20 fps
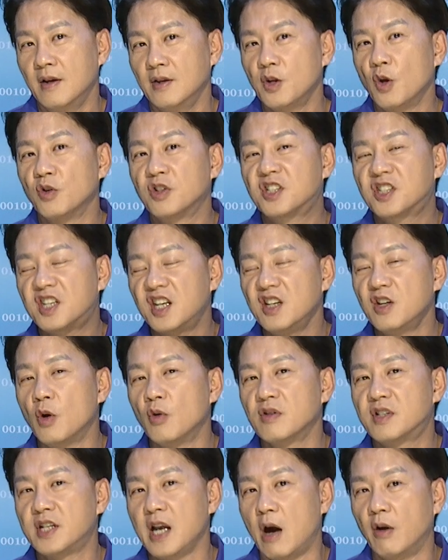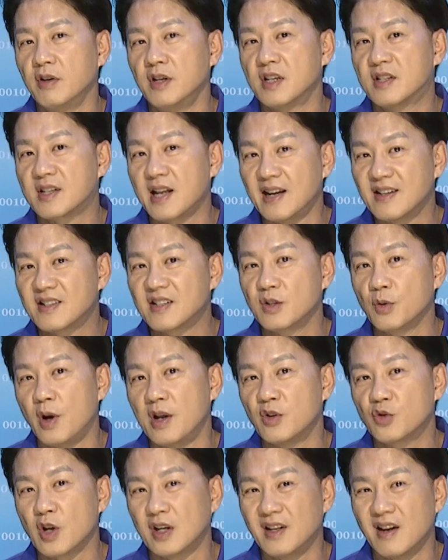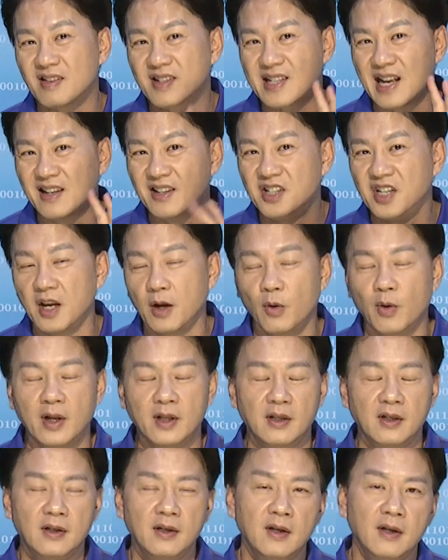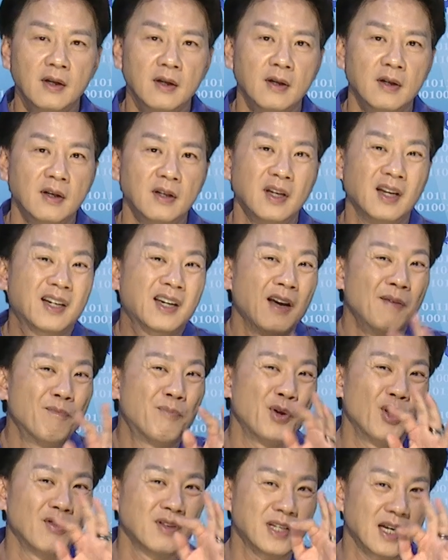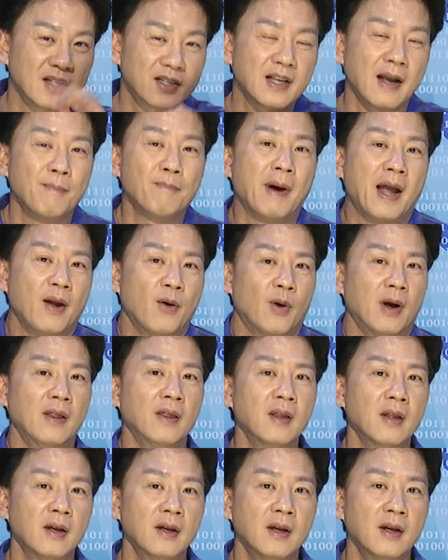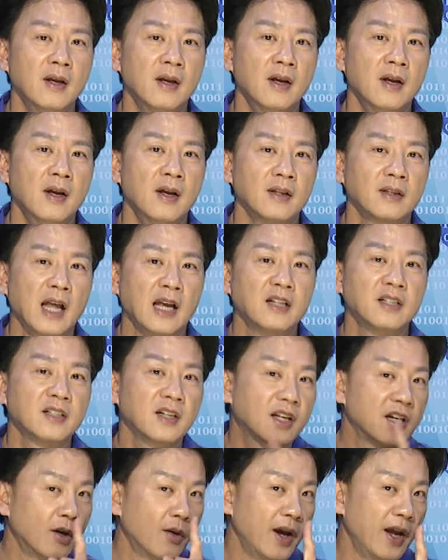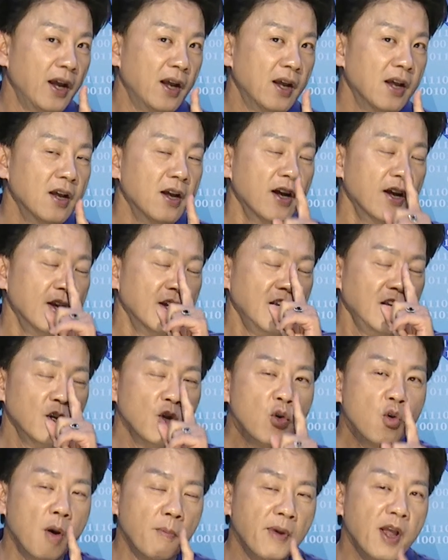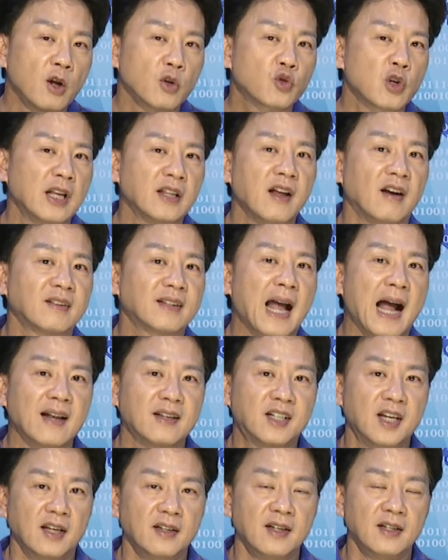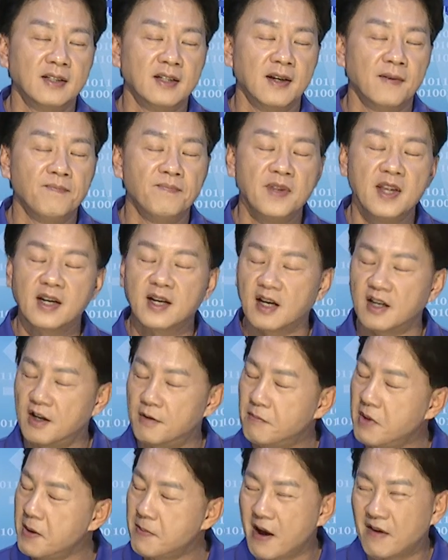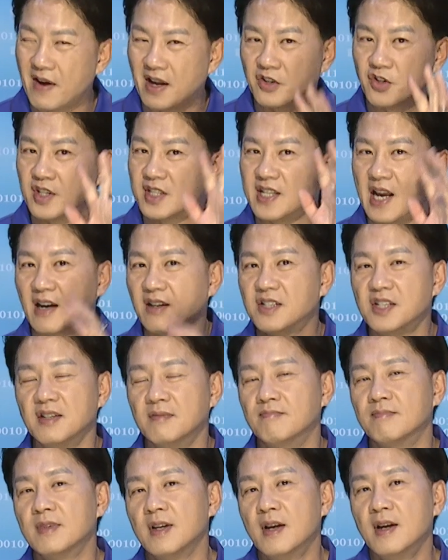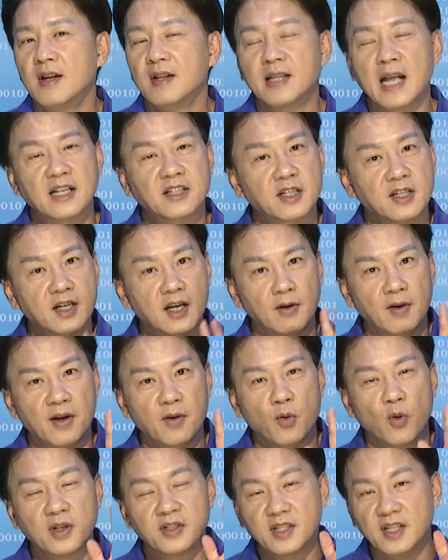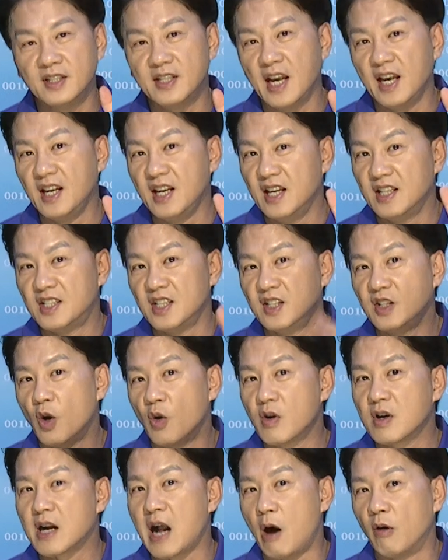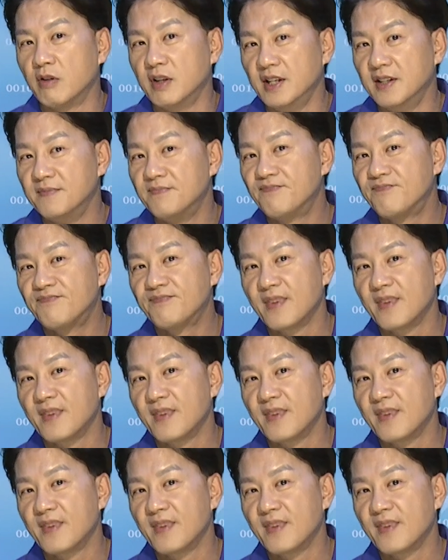用信用交易三十万赚到三千万的，你更不用讲三百万。但是各位，你如果没有赚到大钱的人，你可能没办法去相信。但是各位，我今天已经用高利、